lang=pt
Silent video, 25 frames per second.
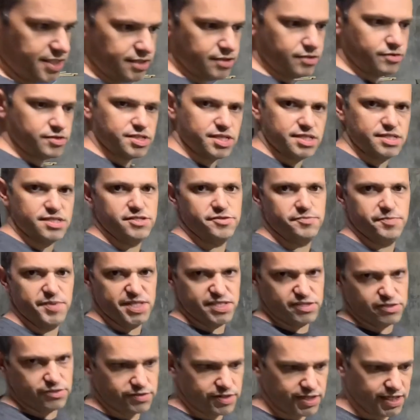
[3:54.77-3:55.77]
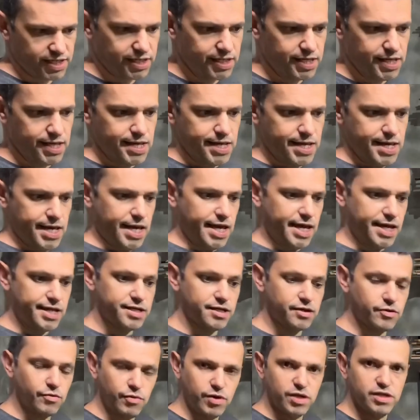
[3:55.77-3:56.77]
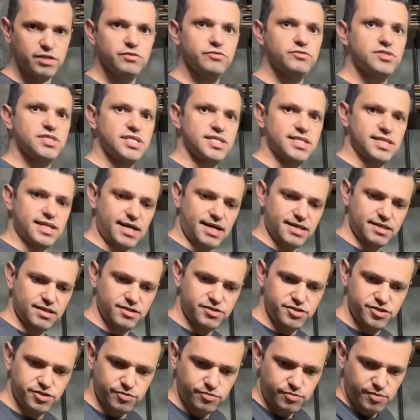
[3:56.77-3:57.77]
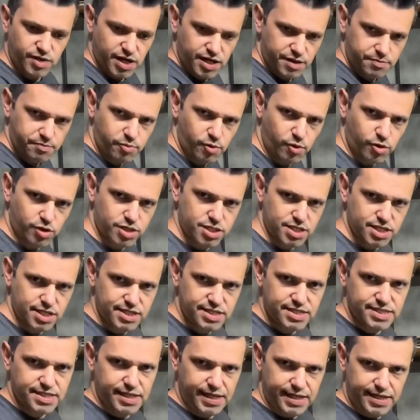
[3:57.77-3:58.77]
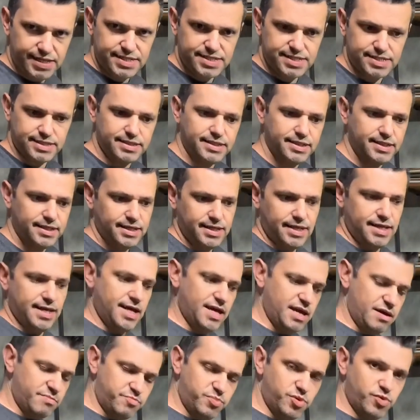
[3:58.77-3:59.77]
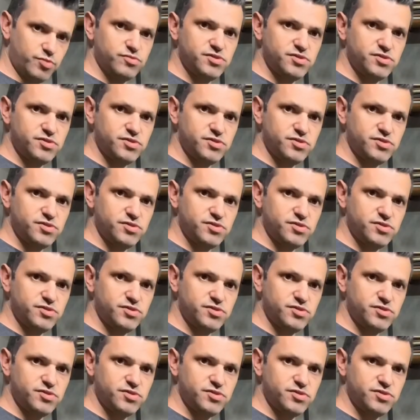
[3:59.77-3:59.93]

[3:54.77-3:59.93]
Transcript: que eu esqueci de mencionar é que quando se trata de uma porta extensa, é bom